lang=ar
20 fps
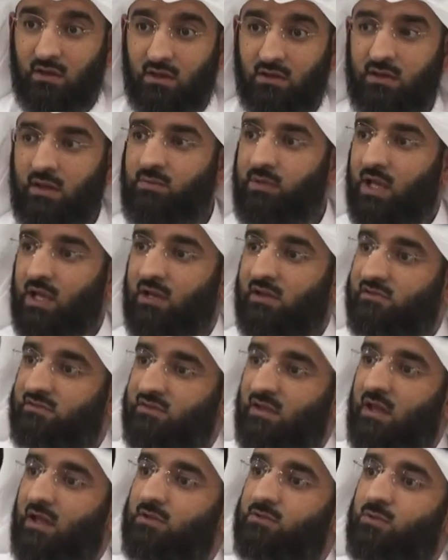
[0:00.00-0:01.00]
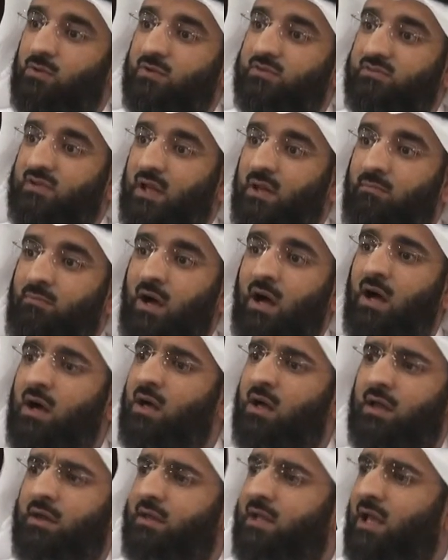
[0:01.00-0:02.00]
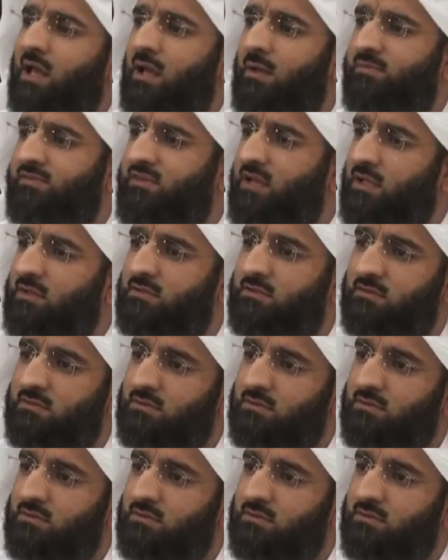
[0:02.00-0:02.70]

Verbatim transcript: النبي عليه الصلاة والسلام ما أقر كلام سعد